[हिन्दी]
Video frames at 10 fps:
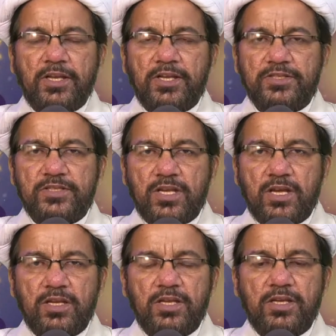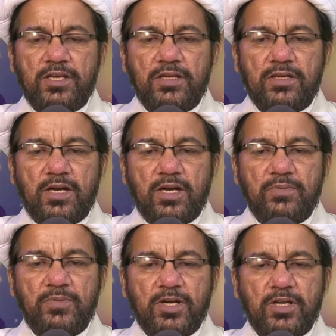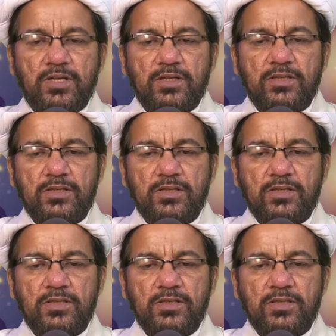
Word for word: ले साल आमाल